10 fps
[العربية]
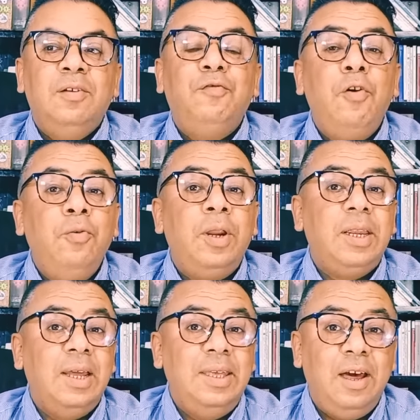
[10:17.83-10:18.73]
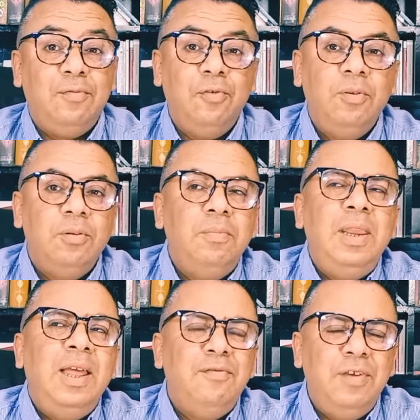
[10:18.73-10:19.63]
فورا غادي يعرفوا
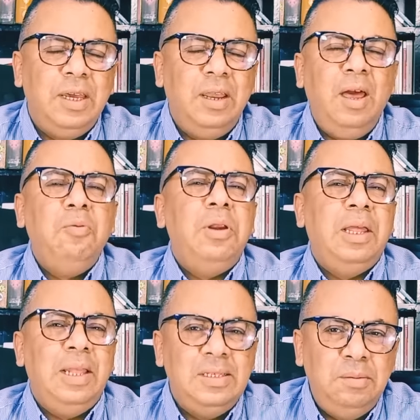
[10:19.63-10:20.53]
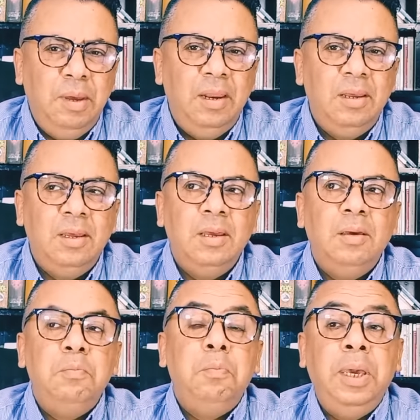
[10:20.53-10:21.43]
بلي هاد الفكرة ولا هاد الاحتمال
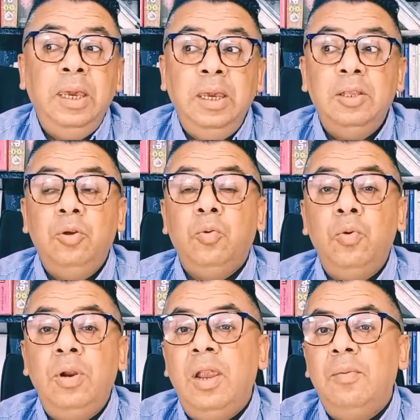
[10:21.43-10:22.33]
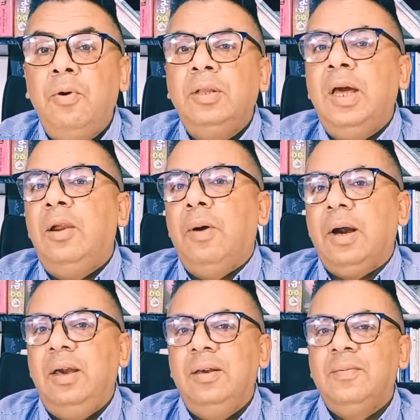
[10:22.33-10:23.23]
بعيد كل البعد على
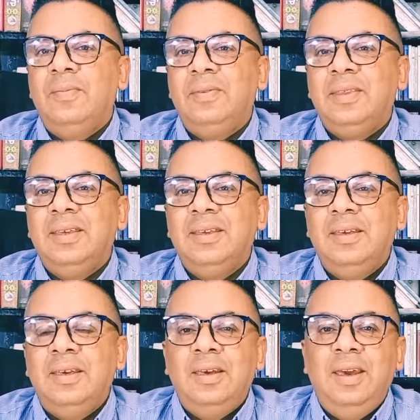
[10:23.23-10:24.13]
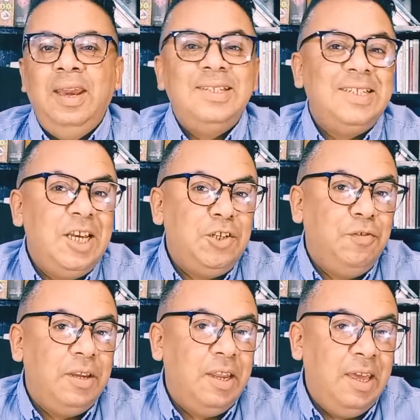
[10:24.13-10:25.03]
الواقع حيث
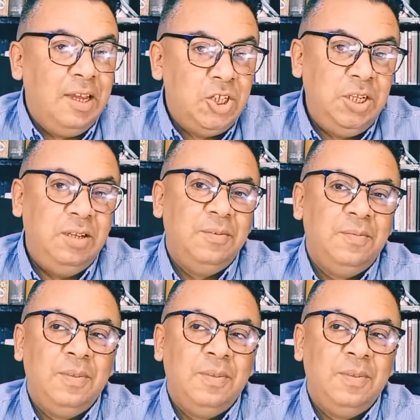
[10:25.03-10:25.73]
اكتشفوا أن يانجي